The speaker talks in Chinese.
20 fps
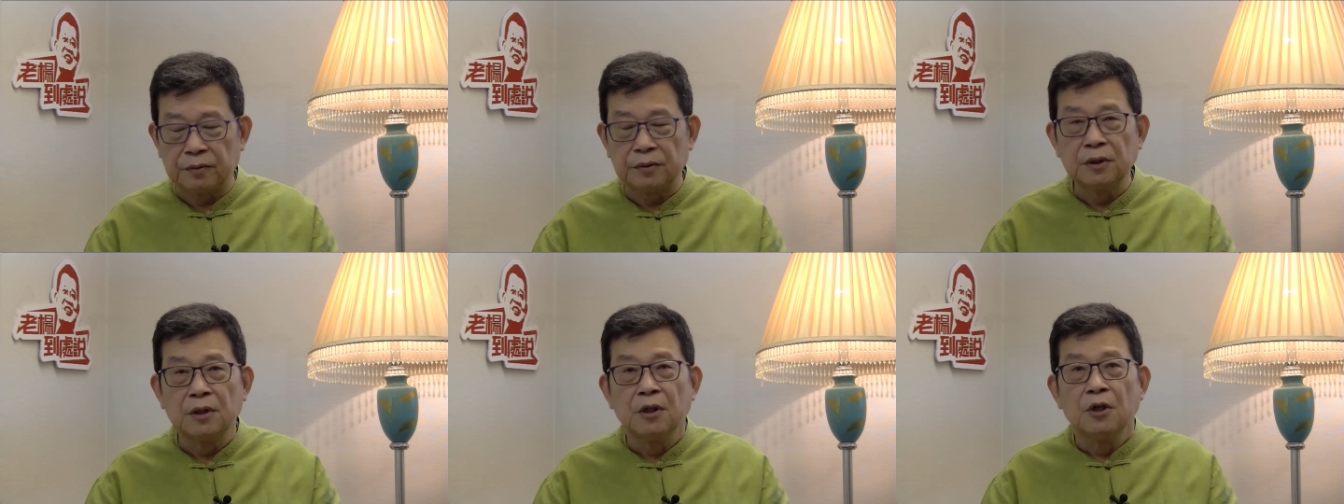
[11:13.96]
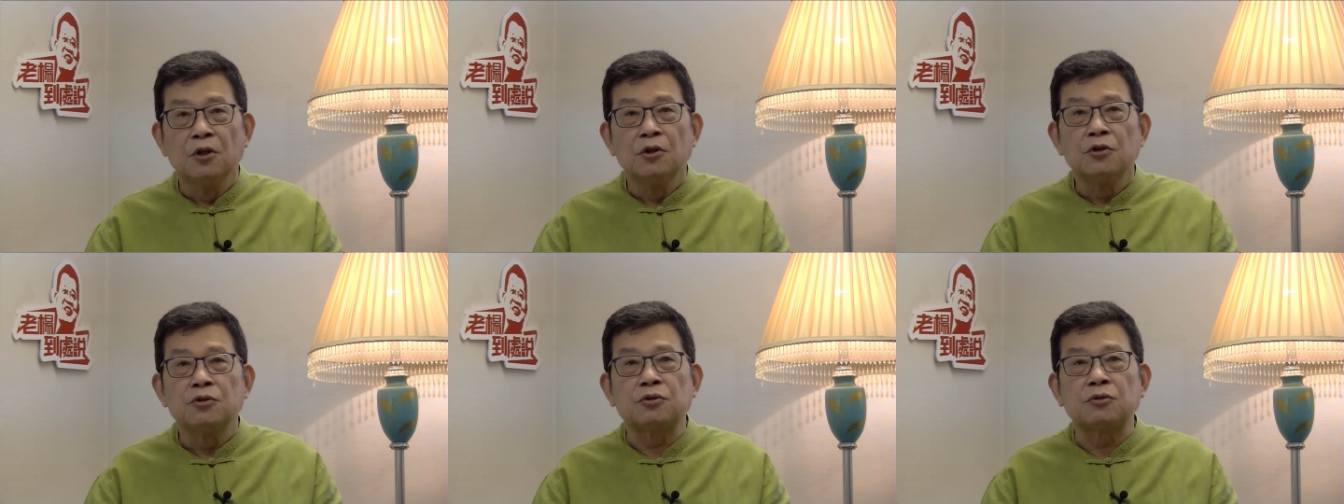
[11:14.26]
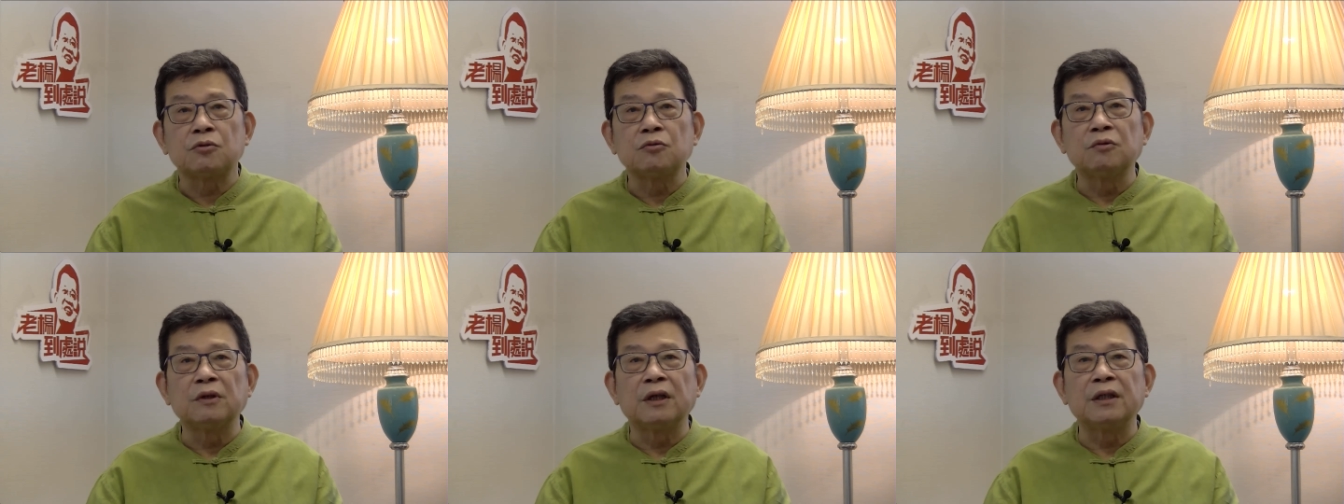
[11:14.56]

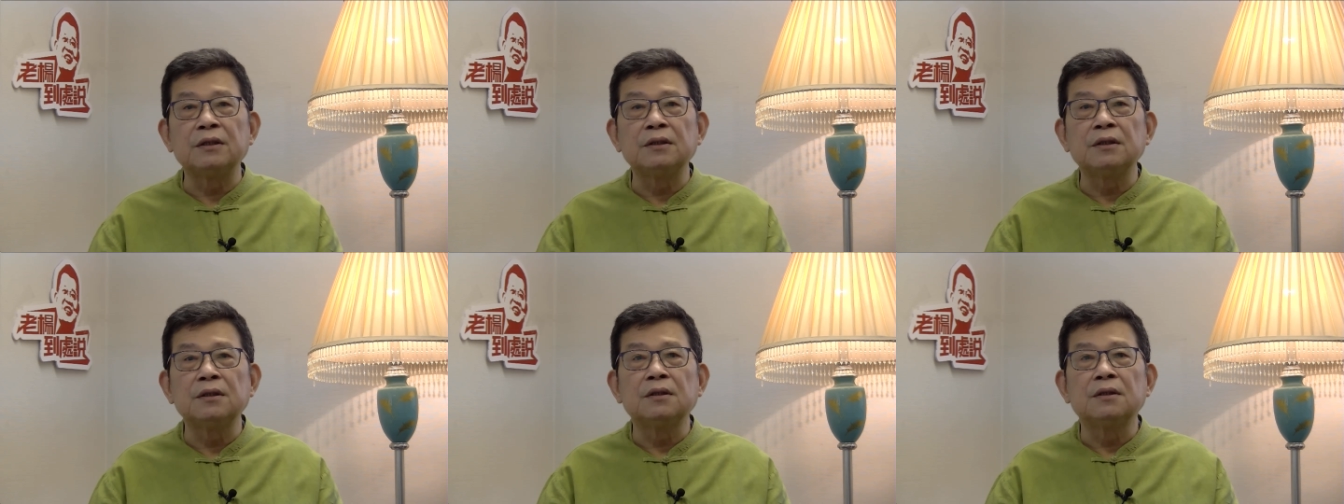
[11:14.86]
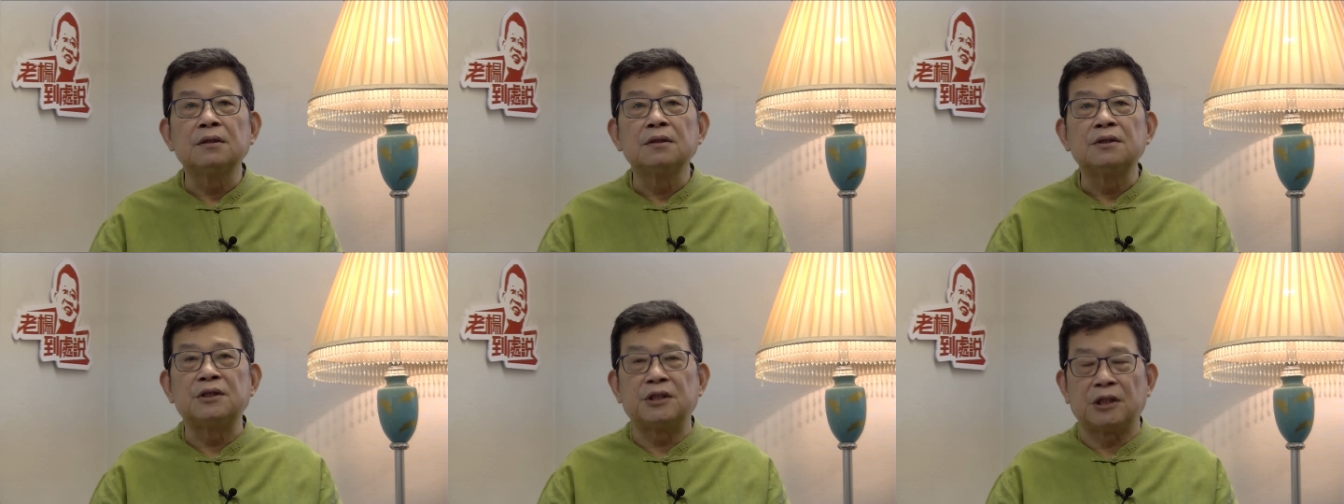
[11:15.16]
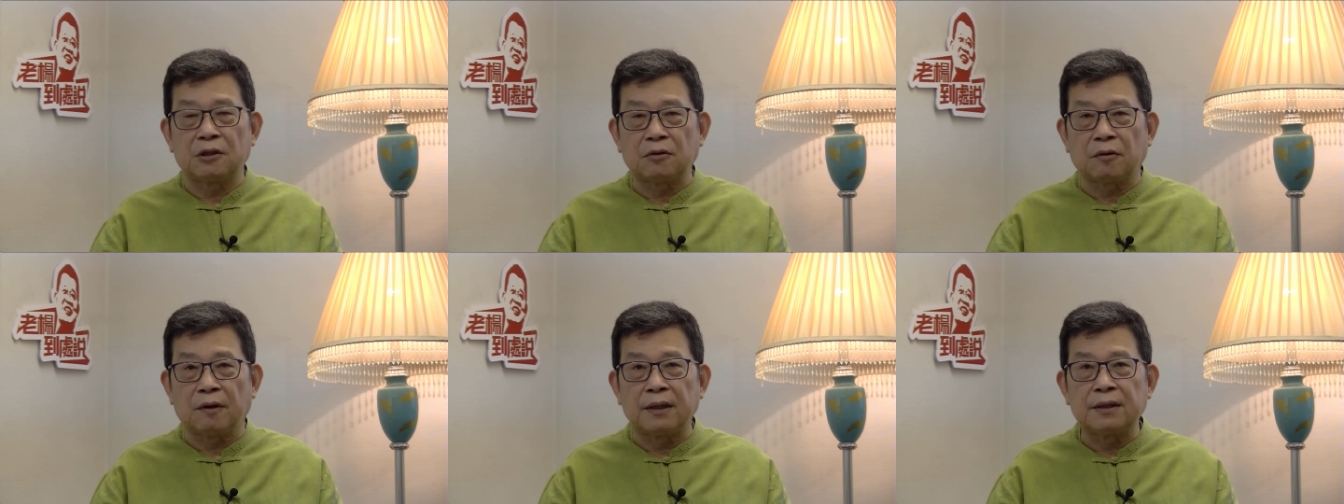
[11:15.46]
苏联集
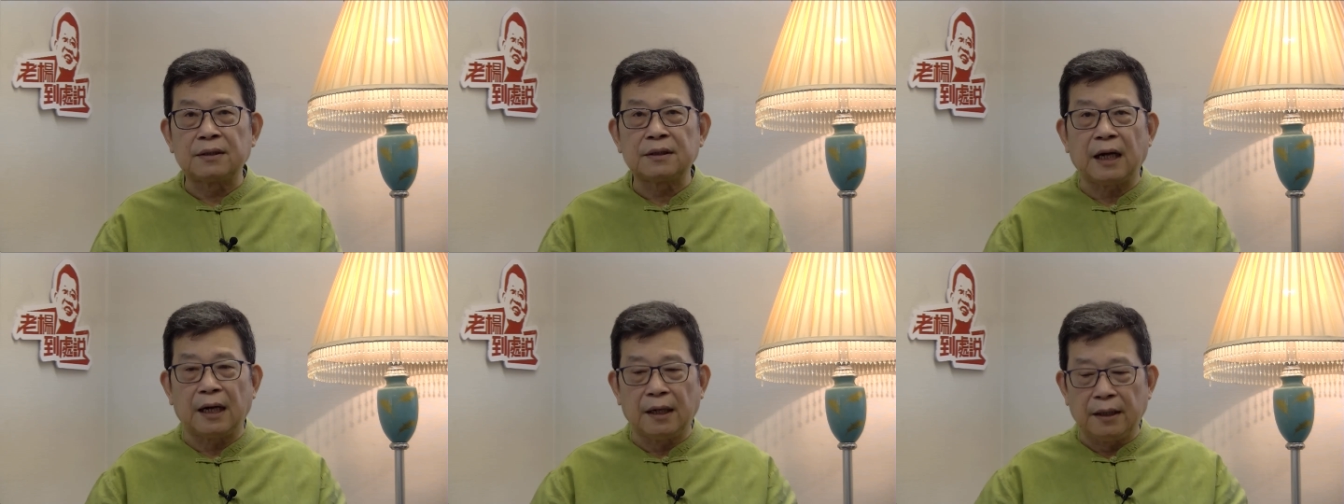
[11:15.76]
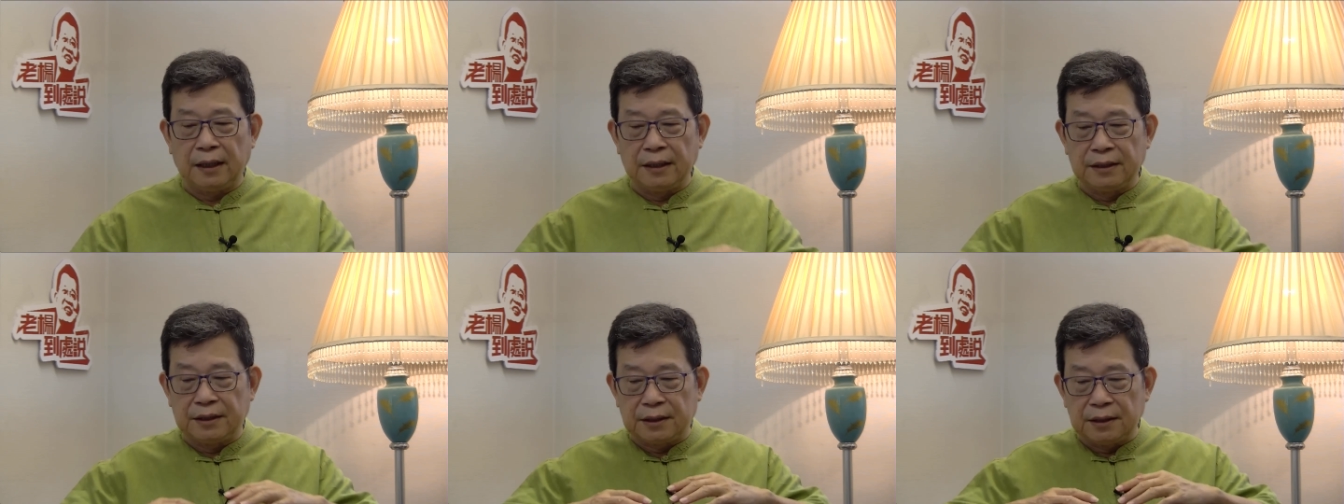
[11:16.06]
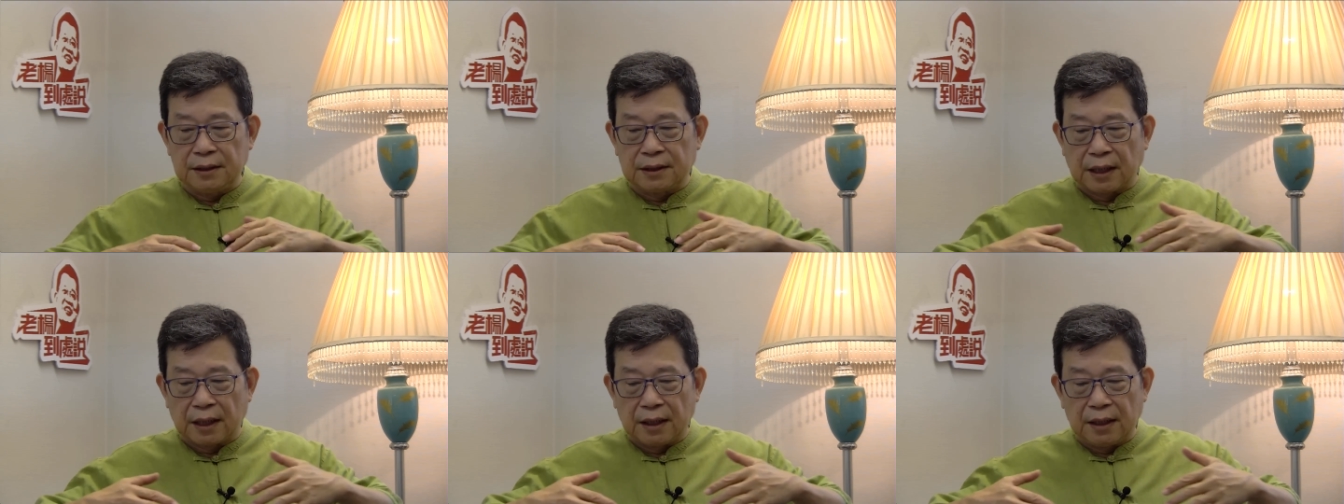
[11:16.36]
团当年自
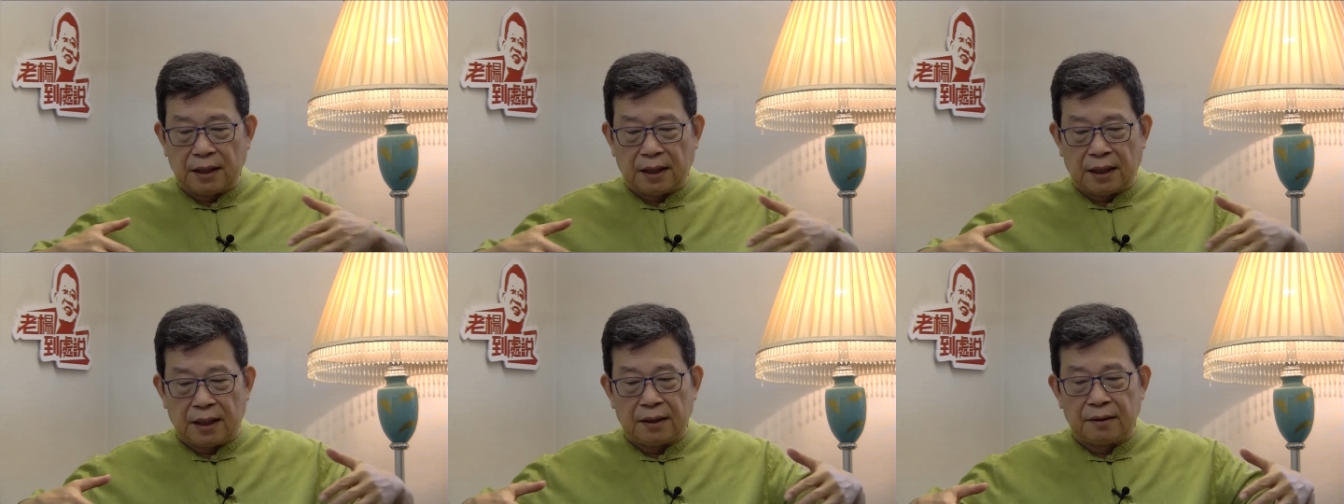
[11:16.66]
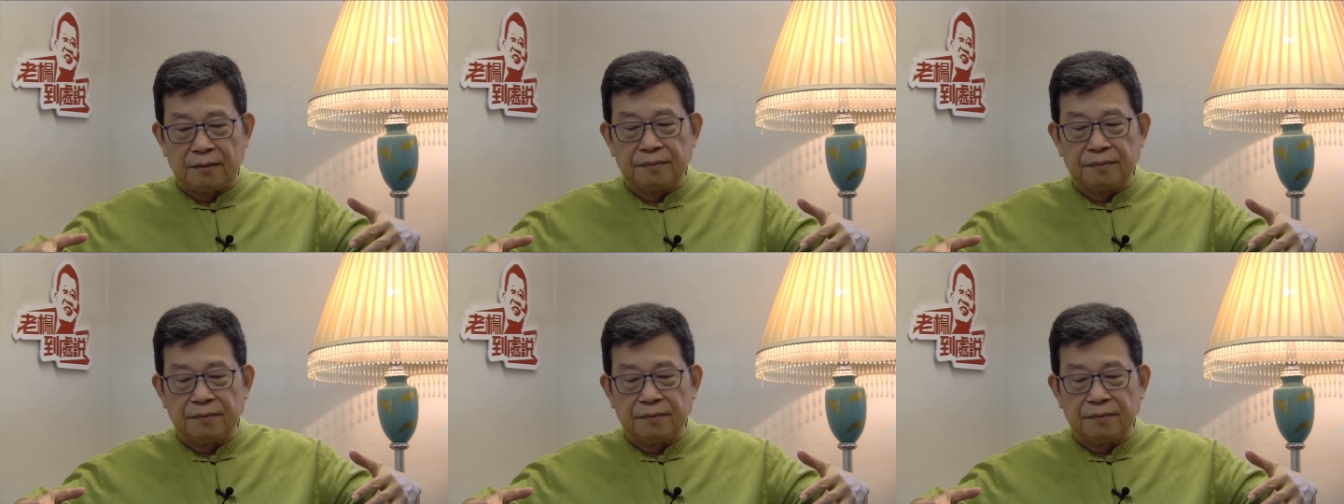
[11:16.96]
成一体，